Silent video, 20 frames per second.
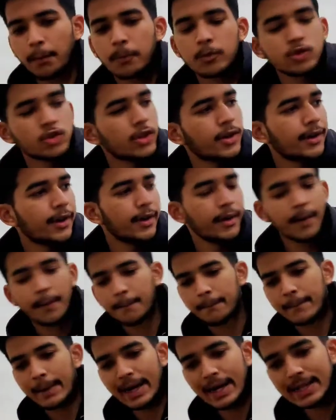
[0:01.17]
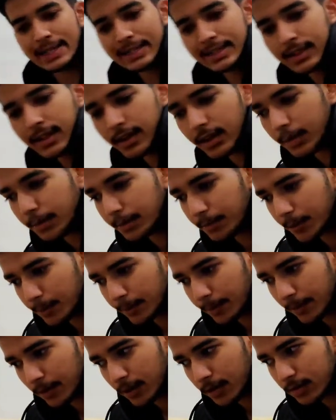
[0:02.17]
लिए मास्क है
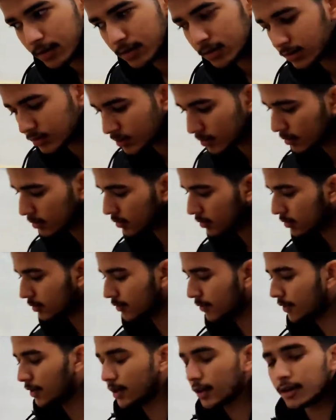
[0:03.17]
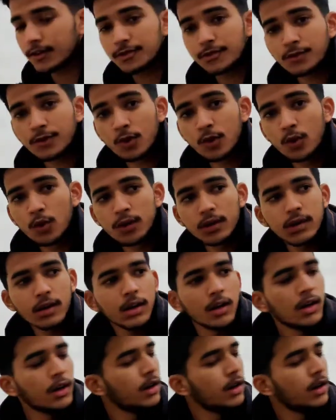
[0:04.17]
अपने पास ये फोन